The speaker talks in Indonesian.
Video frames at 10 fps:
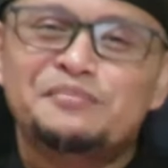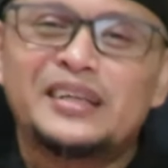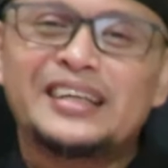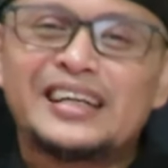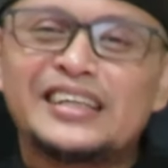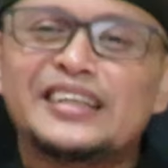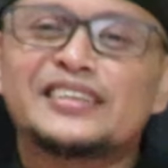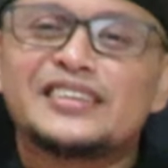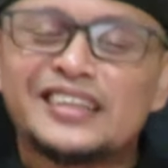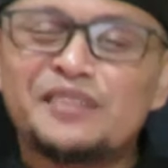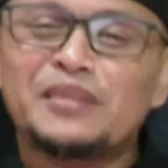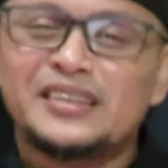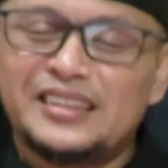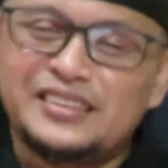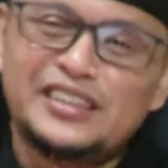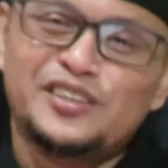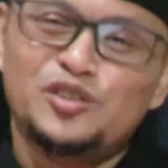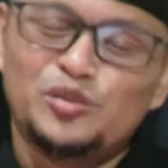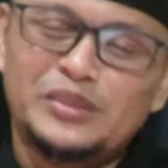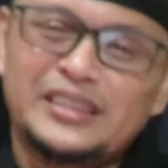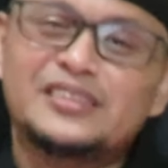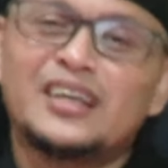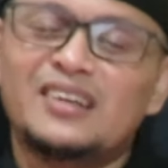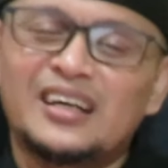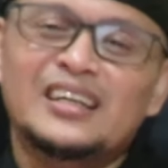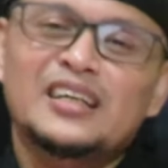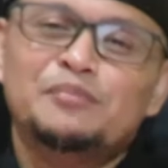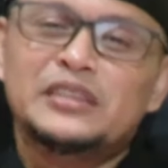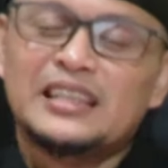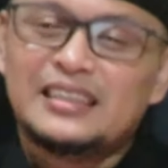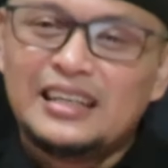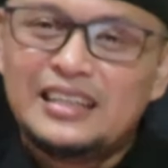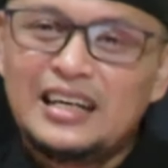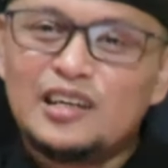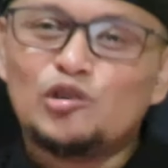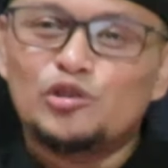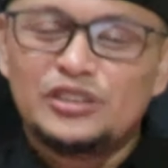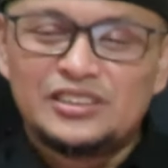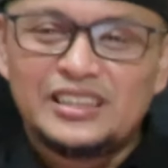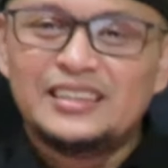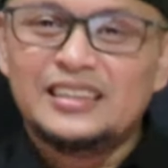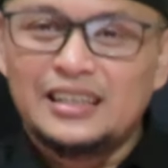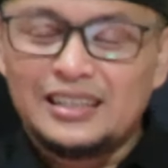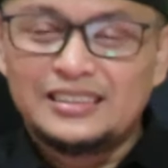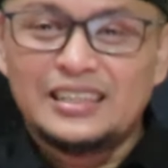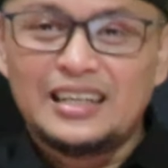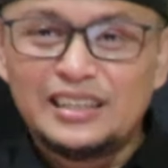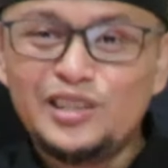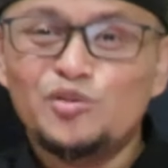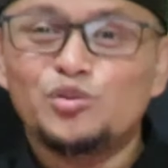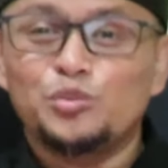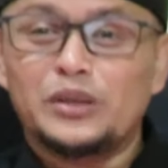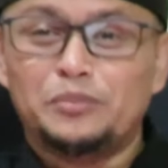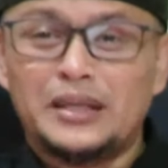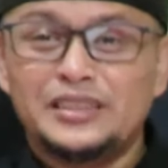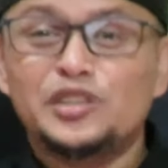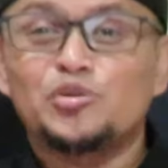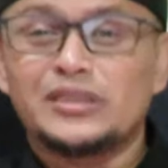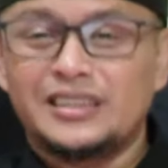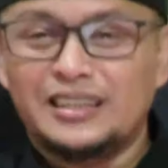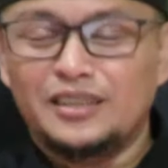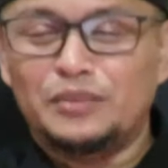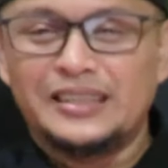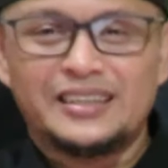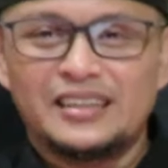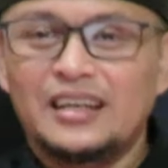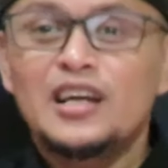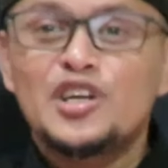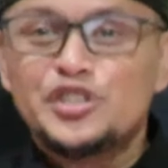Bagi kalian yang sering mantengin channel YouTube ini, insya Allah bisa tayang konsisten tiga kali sehari untuk menemani situasi gagal bayar Anda.